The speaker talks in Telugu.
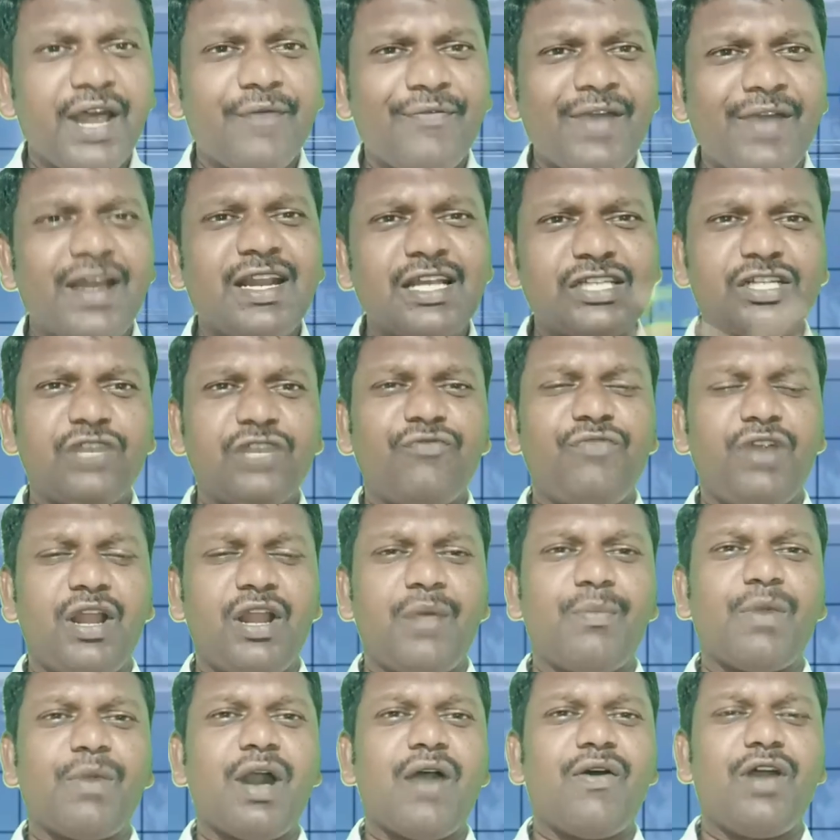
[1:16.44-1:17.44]
ఫైనాన్షియల్
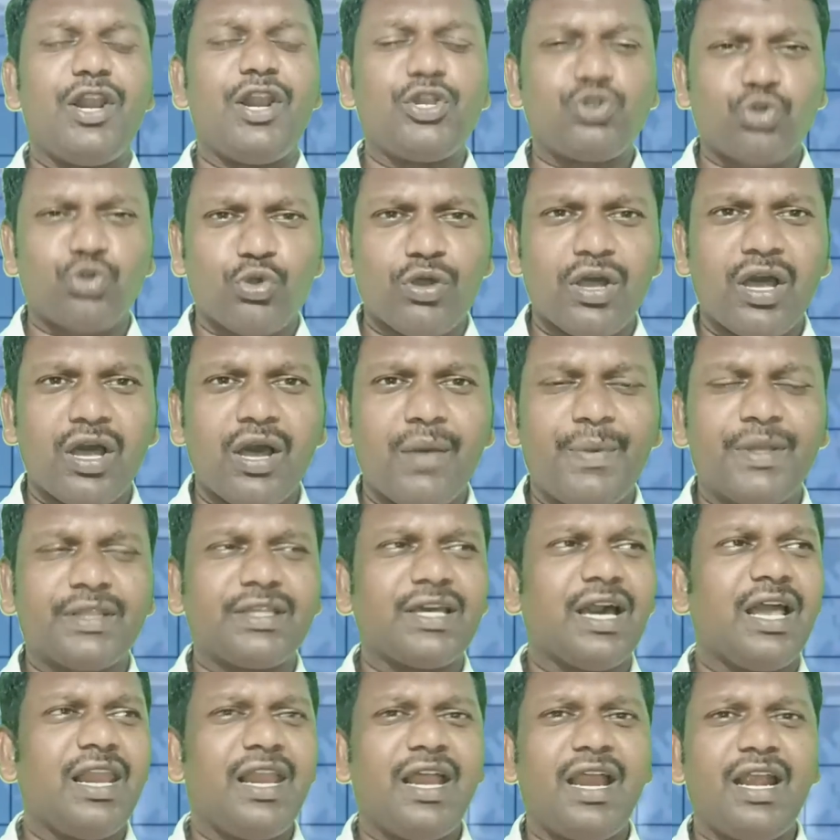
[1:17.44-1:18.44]
ఫ్రీడమ్ కావాలి సుఖంగా
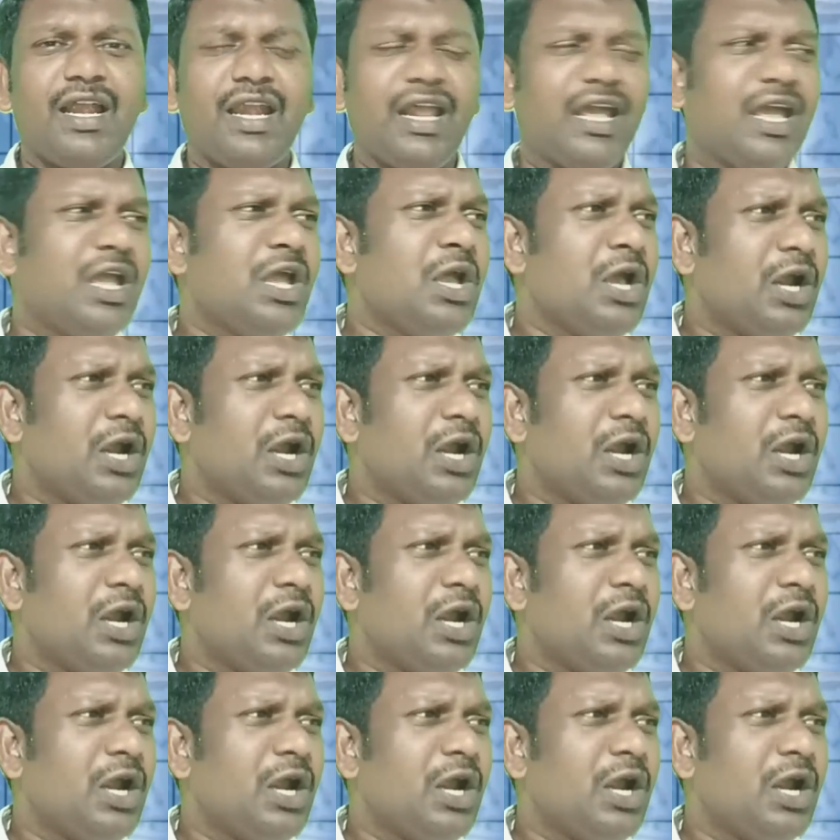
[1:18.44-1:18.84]
బతకాలి అంటే